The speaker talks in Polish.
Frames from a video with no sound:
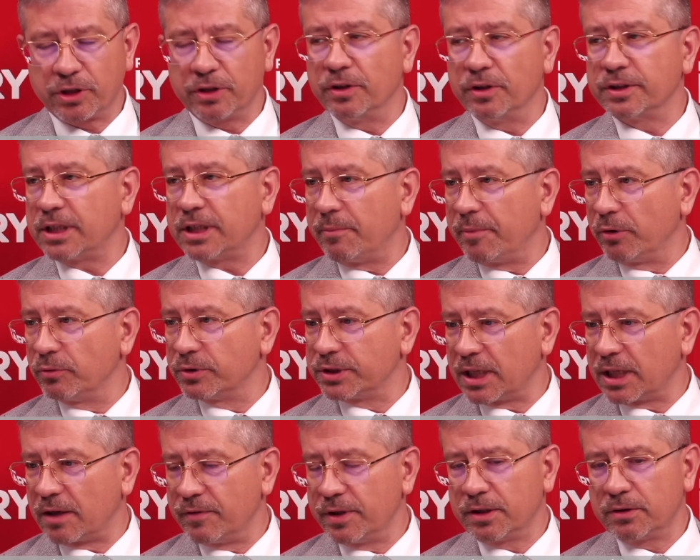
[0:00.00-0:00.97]
do samej
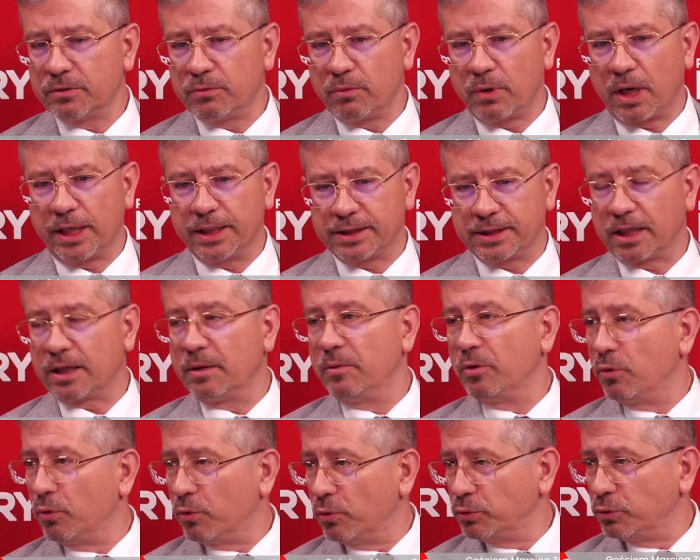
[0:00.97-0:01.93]
ustawy, która jest takim
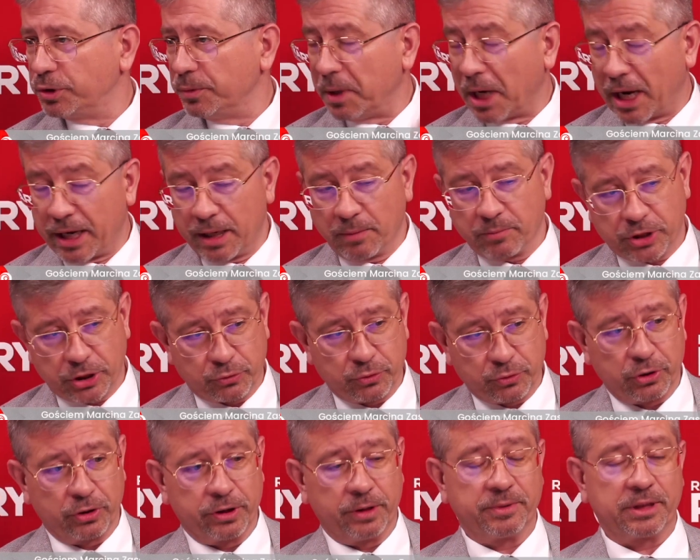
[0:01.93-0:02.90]
kukułczym jajem
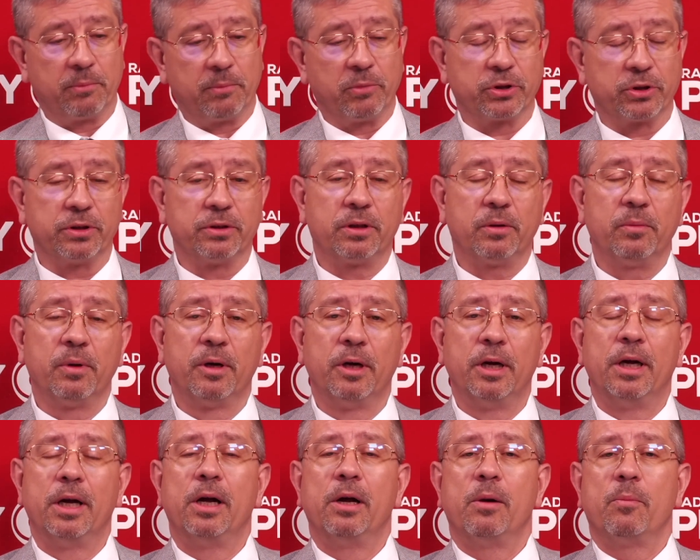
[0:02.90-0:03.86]
przerzuconym samorządom.
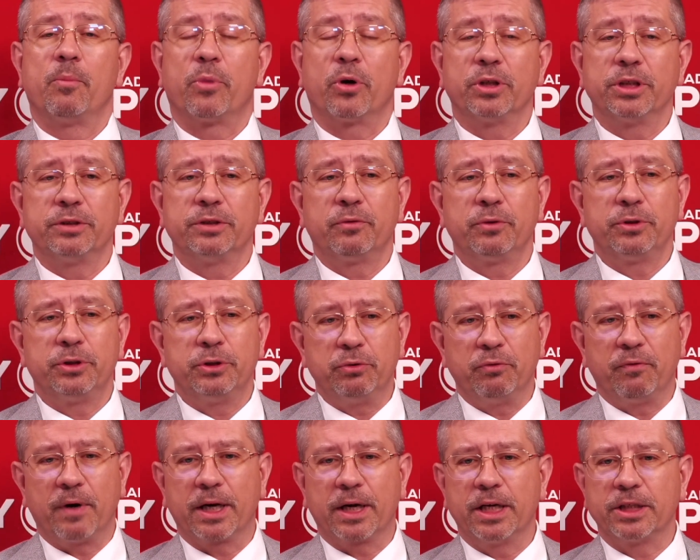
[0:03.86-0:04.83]
Proszę zwrócić
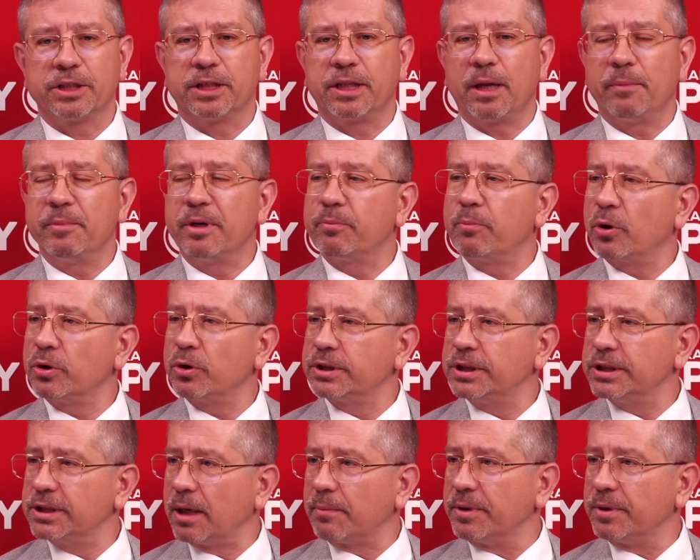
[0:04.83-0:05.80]
uwagę, że tam jest prosty
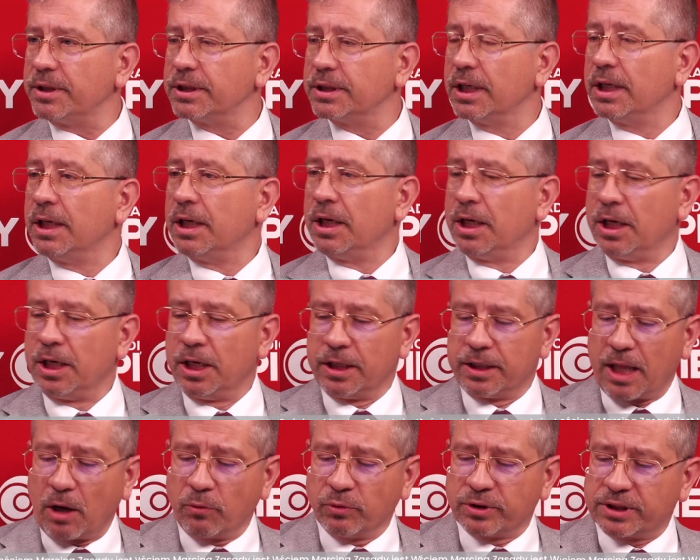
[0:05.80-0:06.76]
zapis.
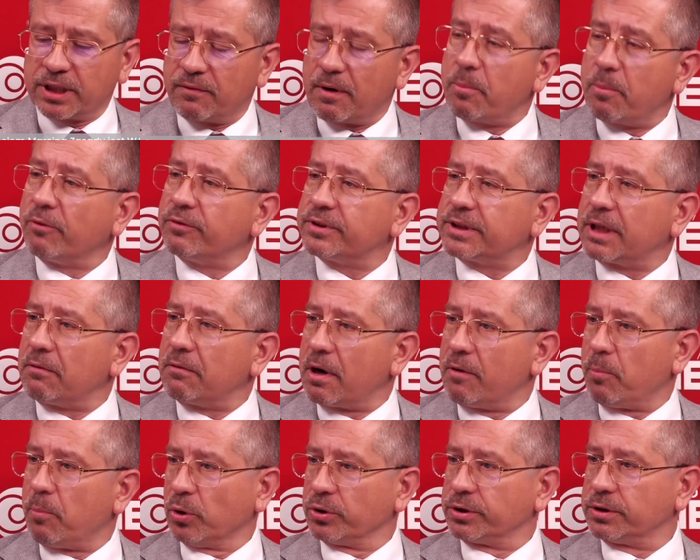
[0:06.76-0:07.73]
Ta ustawa powstała
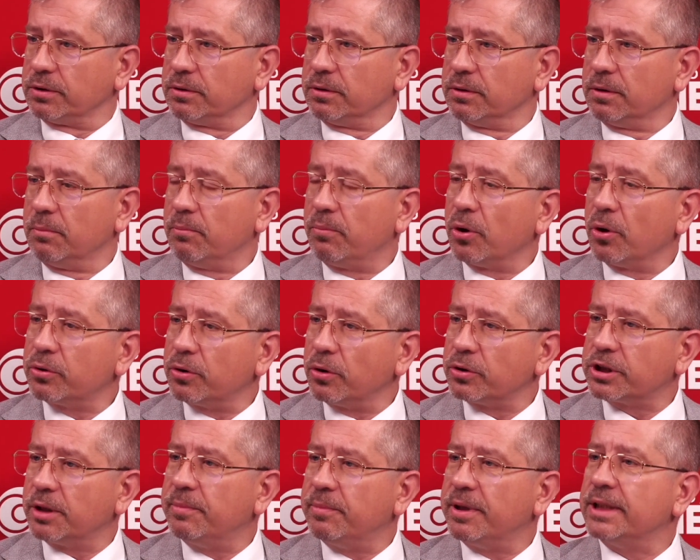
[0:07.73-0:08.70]
po co? Po to,
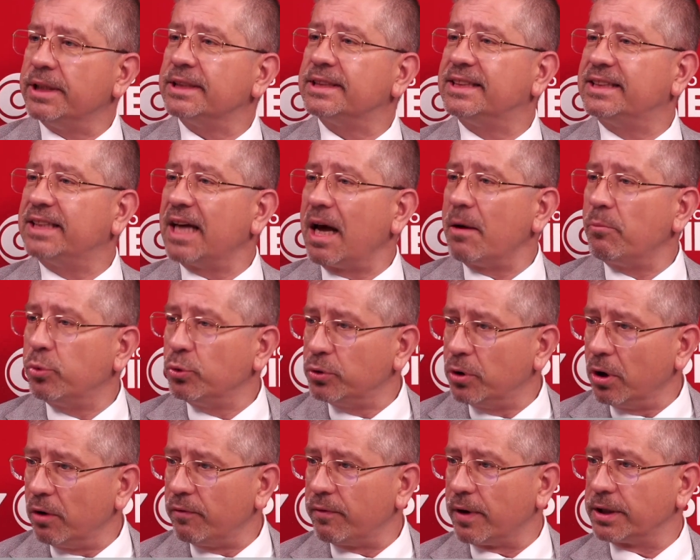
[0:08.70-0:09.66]
żeby
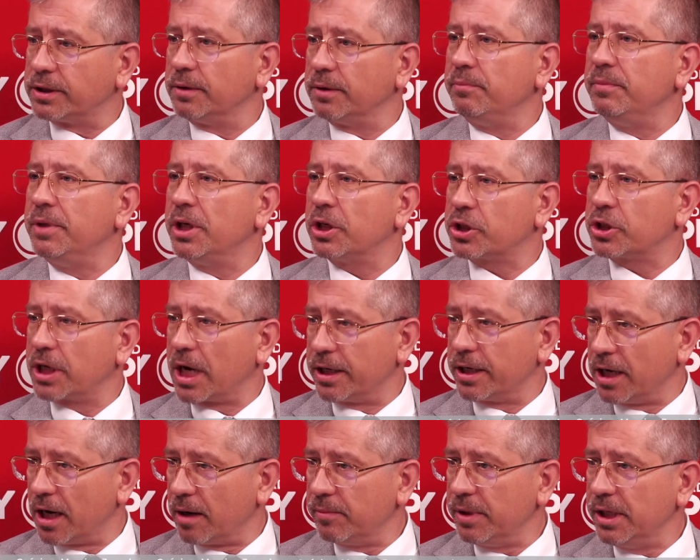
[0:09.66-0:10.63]
zabudować
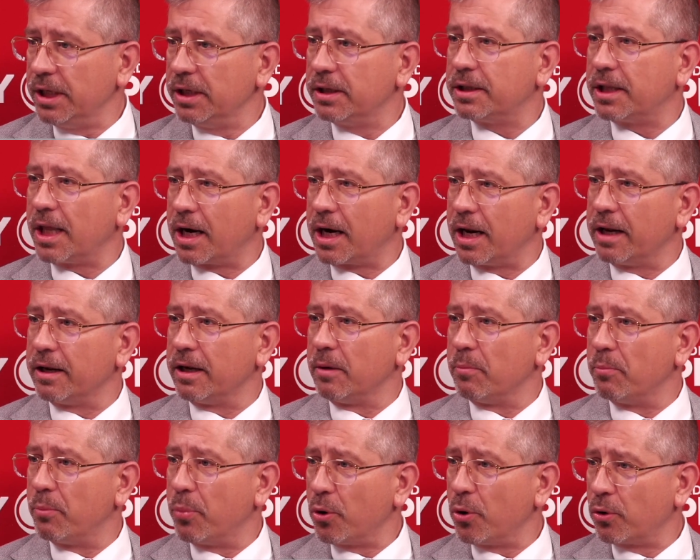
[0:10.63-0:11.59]
mieszkaniami tereny
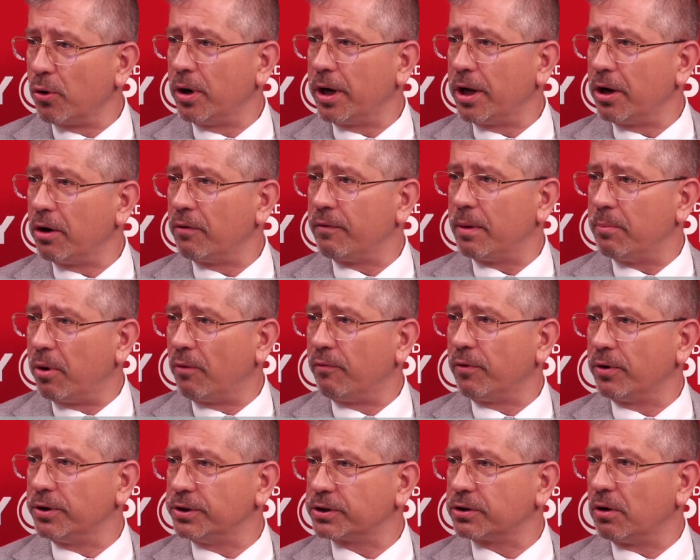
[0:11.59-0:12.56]
pokolejowe,
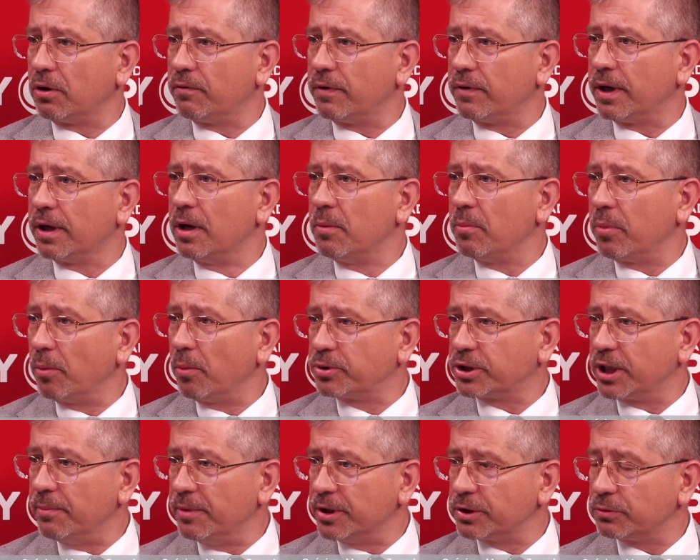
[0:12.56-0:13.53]
powojskowe,
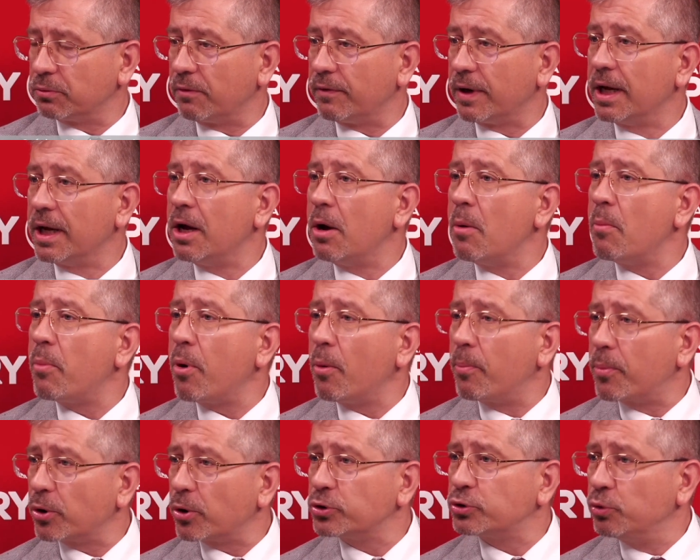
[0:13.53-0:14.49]
poprzemysłowe. Po
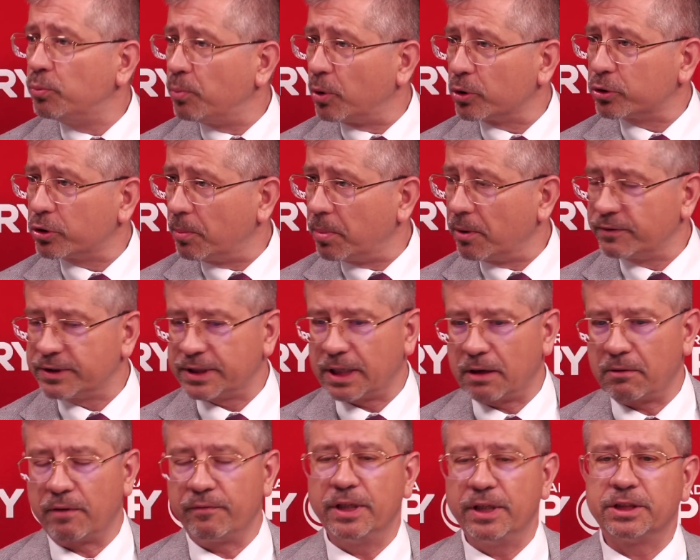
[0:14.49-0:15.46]
prostu po to
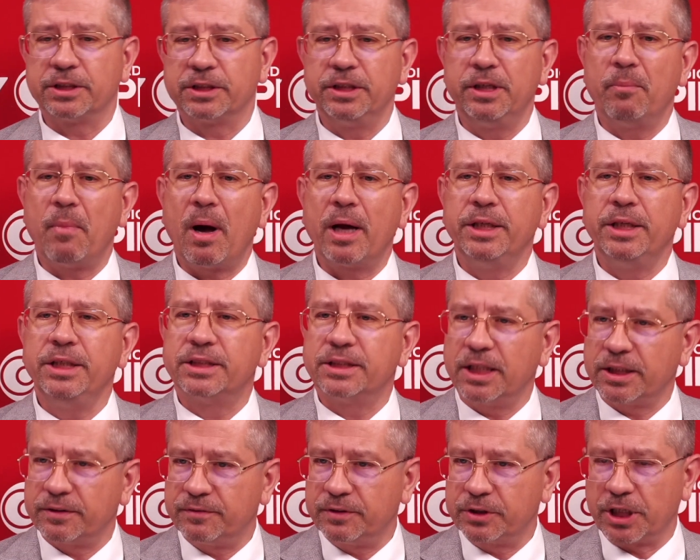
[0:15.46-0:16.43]
powstała, więc nie ma nic
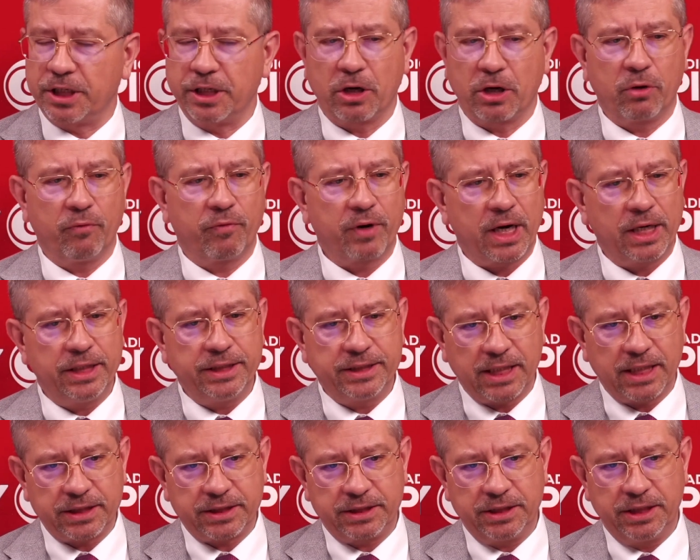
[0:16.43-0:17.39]
nadzwyczajnego w
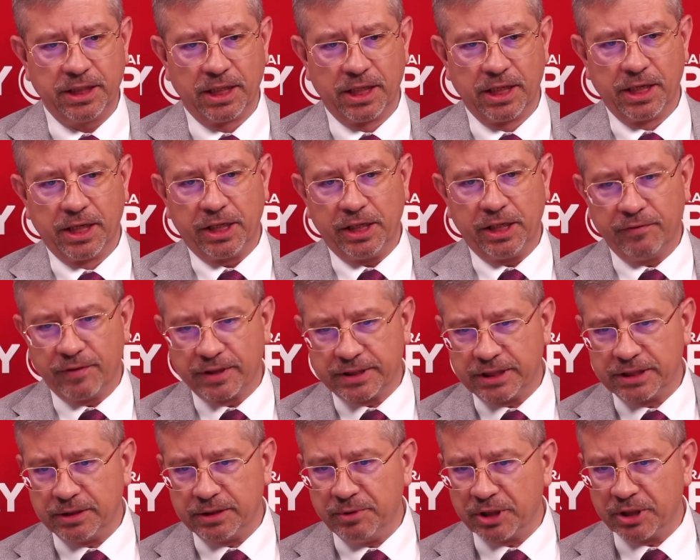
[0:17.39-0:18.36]
realizacji
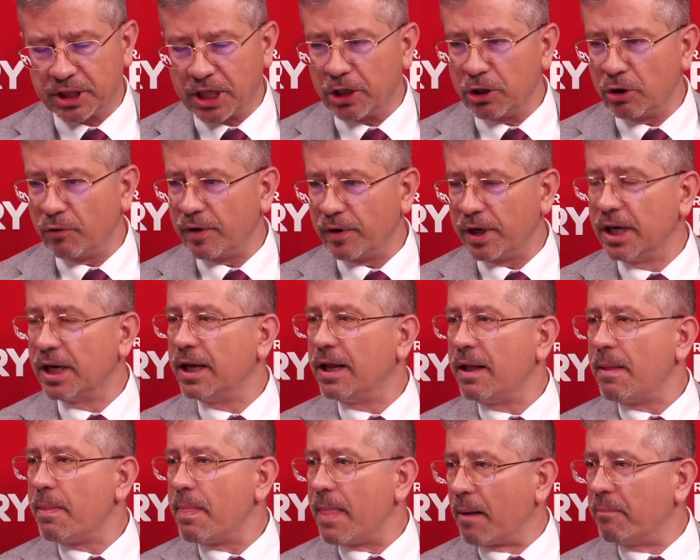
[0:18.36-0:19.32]
inwestycji mieszkaniowej
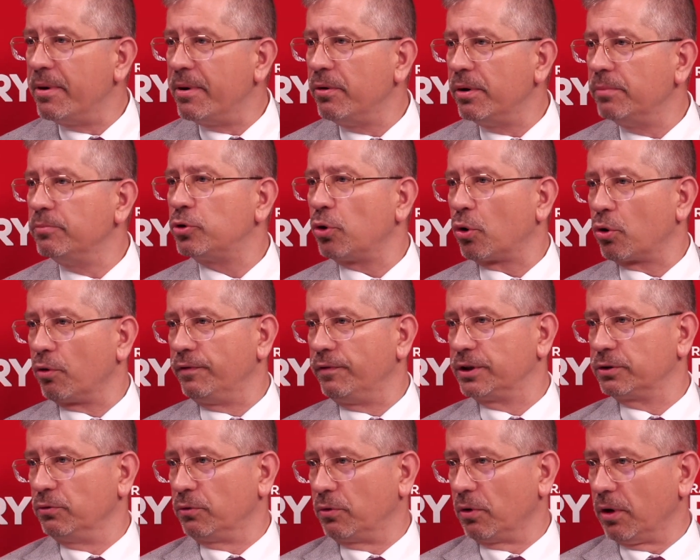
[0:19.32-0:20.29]
na byłym
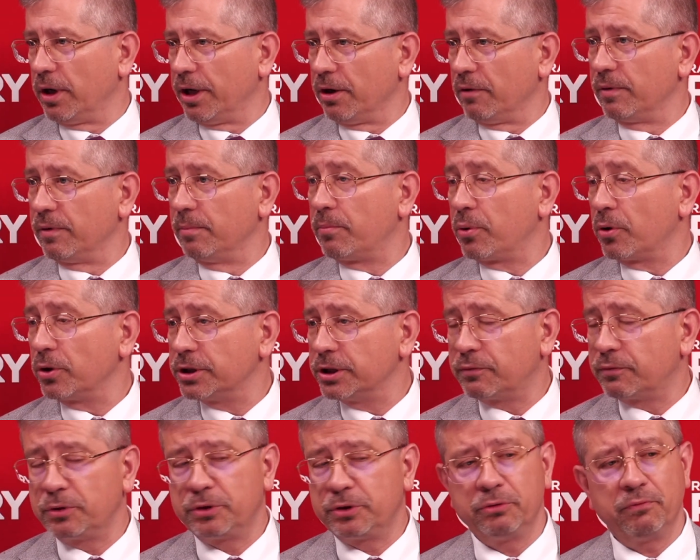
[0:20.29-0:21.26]
torowisku kolejowym. Proszę
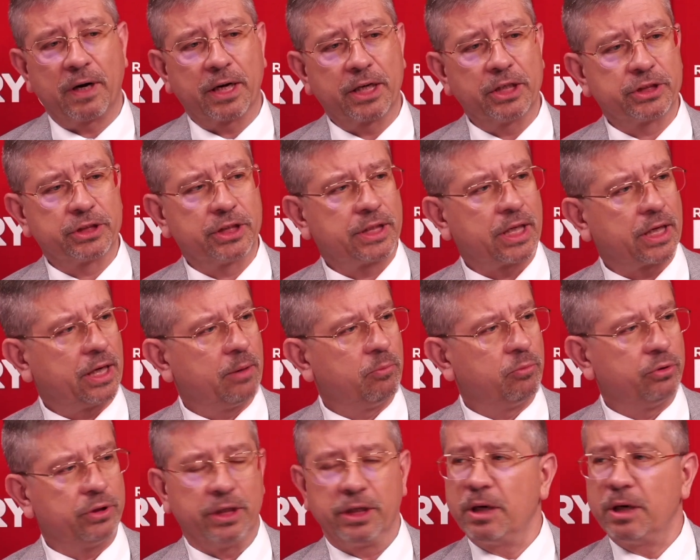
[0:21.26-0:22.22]
zwrócić uwagę, że takie
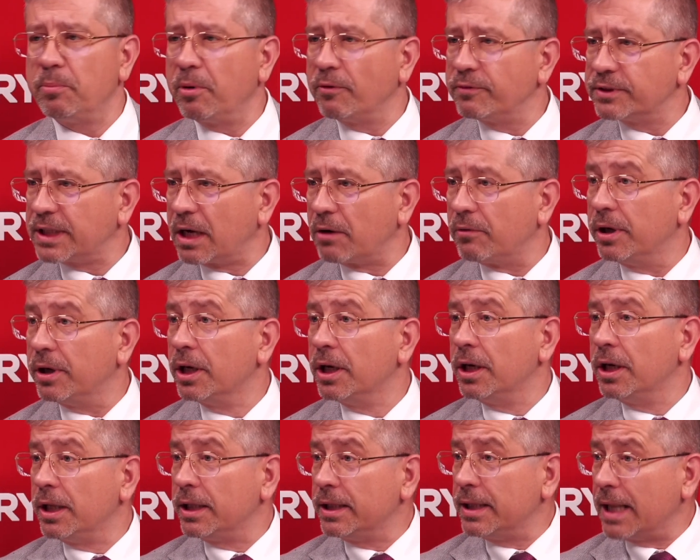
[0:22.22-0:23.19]
budynki powstały
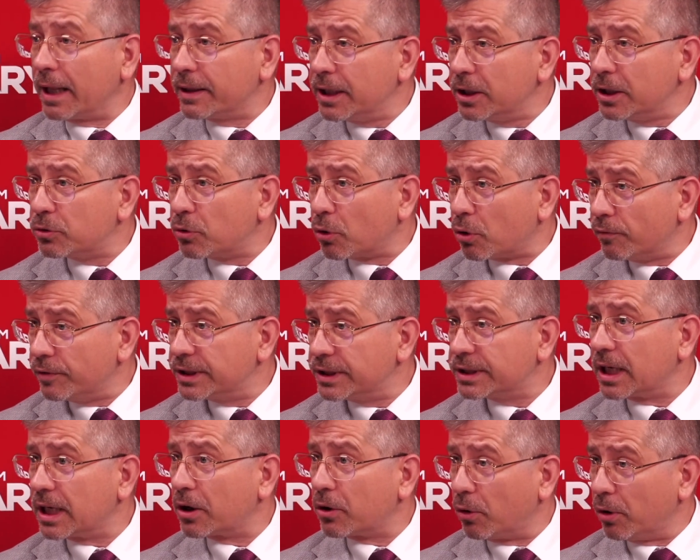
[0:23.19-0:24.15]
na tych
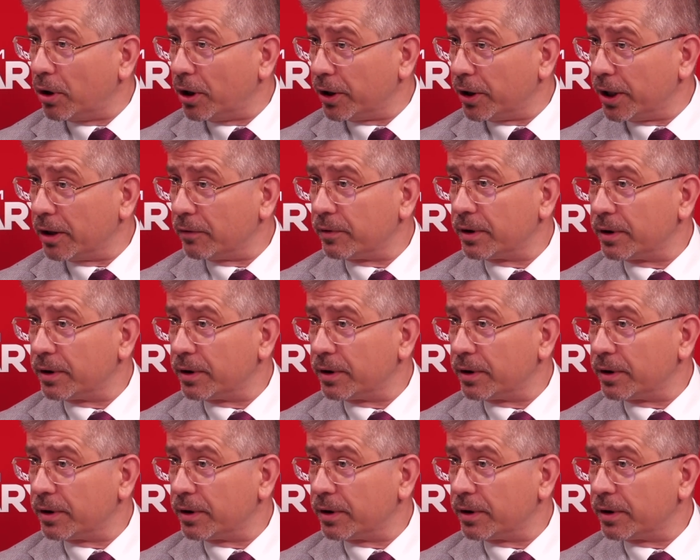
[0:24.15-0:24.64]
torowiskach kolejowych. Nie ma nic